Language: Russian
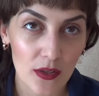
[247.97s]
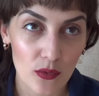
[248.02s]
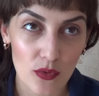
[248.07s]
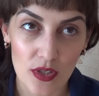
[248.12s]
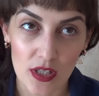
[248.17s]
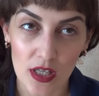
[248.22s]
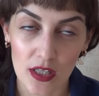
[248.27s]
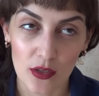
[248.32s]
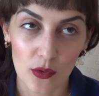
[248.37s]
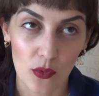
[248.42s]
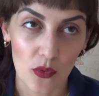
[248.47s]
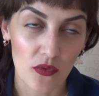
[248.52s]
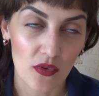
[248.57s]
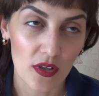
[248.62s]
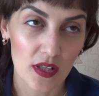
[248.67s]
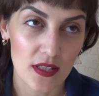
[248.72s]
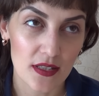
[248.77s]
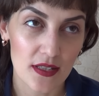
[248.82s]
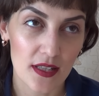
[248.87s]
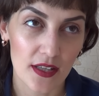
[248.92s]
То есть я такого
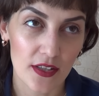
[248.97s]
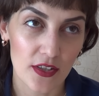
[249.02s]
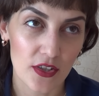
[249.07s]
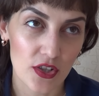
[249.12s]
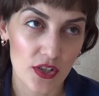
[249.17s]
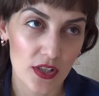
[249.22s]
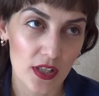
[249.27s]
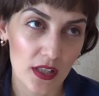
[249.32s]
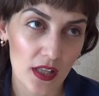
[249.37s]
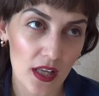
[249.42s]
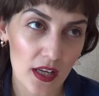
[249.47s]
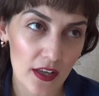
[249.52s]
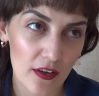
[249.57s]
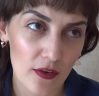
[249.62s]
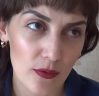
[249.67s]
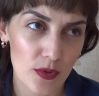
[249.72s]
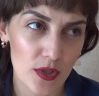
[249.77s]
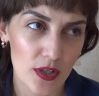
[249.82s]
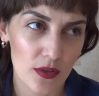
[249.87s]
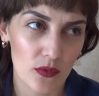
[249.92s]
конца не ждала. Я
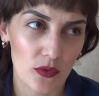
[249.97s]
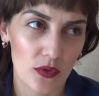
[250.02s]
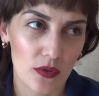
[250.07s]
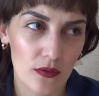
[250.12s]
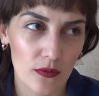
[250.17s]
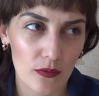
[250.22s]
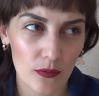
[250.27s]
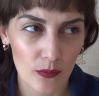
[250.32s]
вообще вот,